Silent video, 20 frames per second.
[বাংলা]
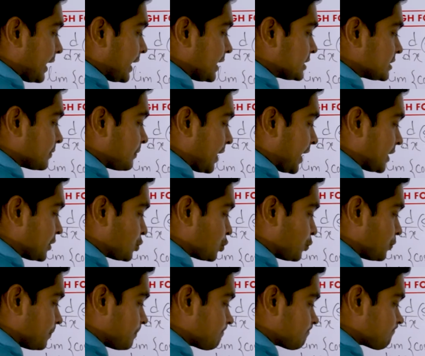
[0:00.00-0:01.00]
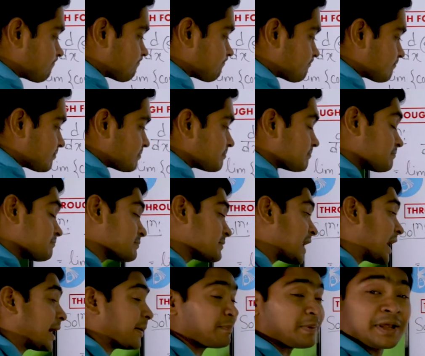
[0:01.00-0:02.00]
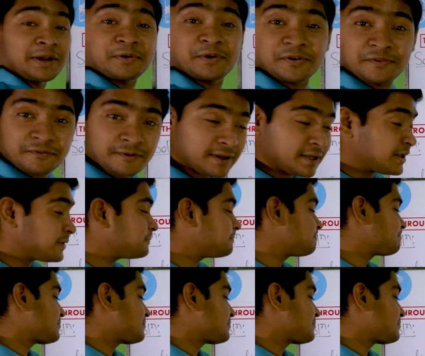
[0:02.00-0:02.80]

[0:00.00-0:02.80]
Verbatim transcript: এইচ বাই টু অ্যাপ্লাই করে ফেললাম